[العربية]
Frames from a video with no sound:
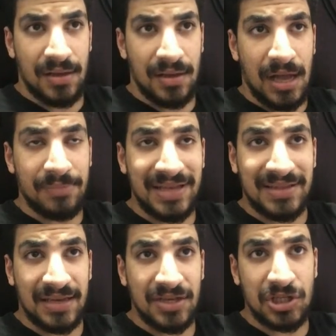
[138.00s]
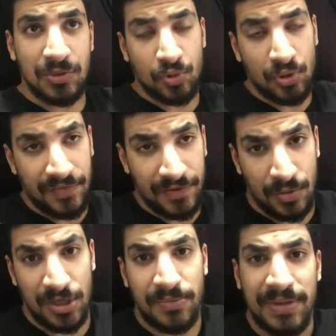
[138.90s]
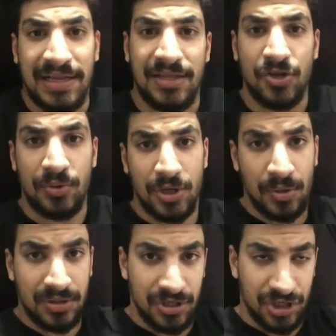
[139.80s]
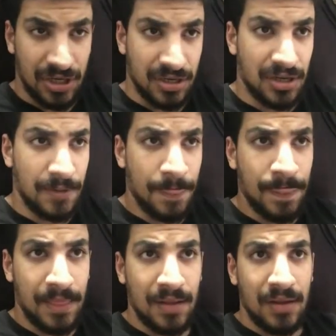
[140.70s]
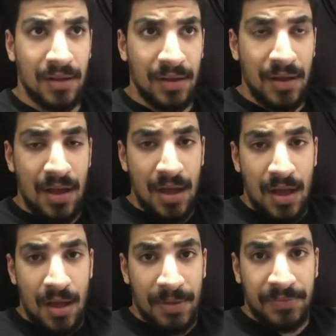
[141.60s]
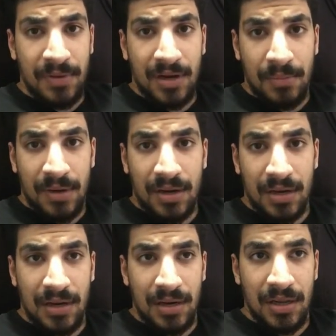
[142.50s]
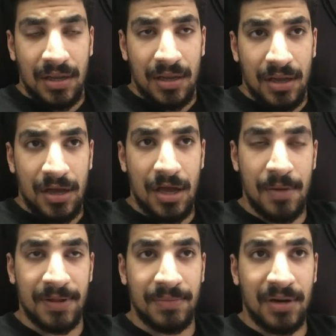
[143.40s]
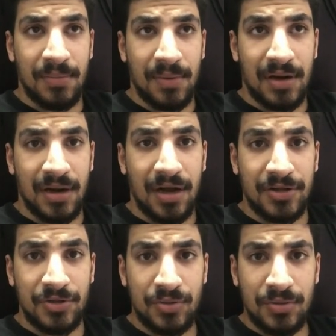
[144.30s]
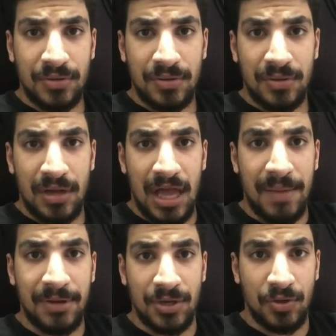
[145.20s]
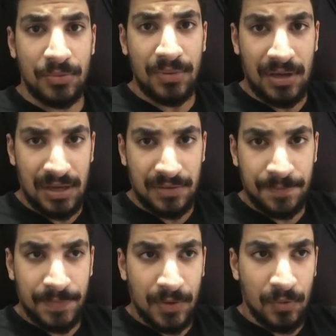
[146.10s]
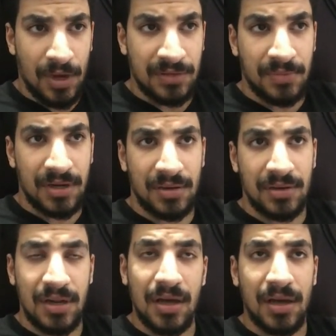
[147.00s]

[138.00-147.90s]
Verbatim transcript: هبدا تجهيز لبطوله في الكويت بلاتينيوم الكويت ان شاء الله بتمرن مرة ال... بتمرن مرة كارديو قبل النوم وهتمرن